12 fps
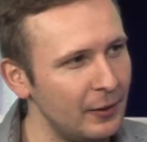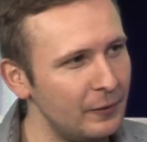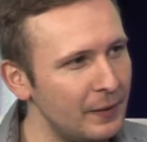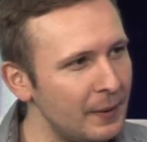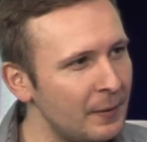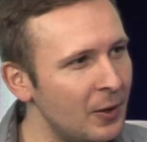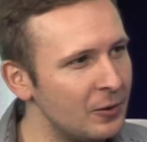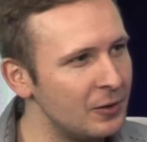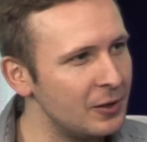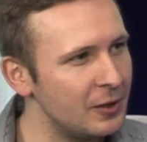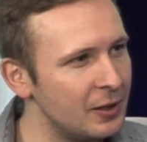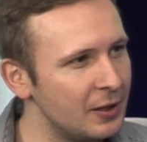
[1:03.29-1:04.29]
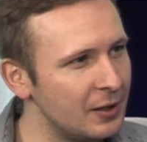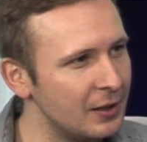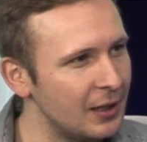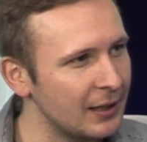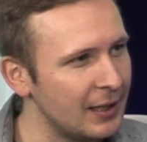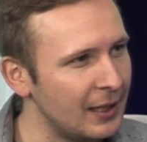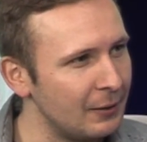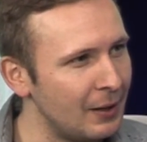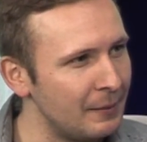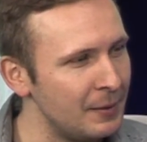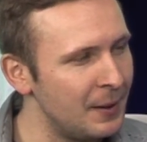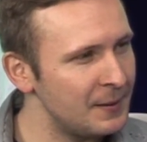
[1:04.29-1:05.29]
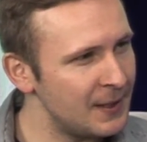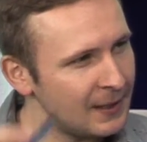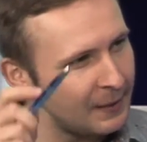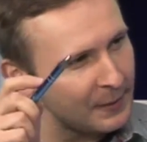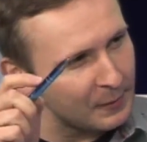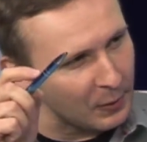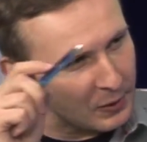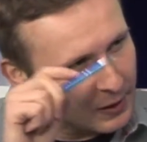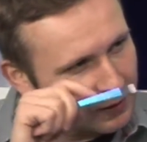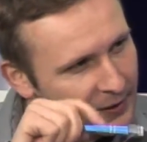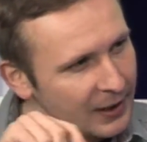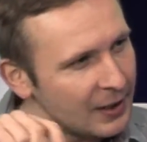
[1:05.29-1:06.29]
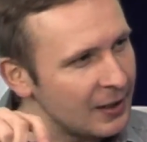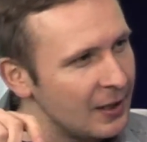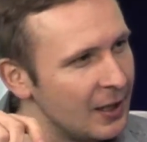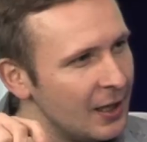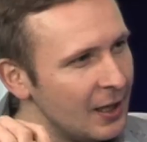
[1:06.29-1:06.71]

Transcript: Ja uwielbiam chodzić e, nad kanałami, bo Amsterdam jest położony w takiej,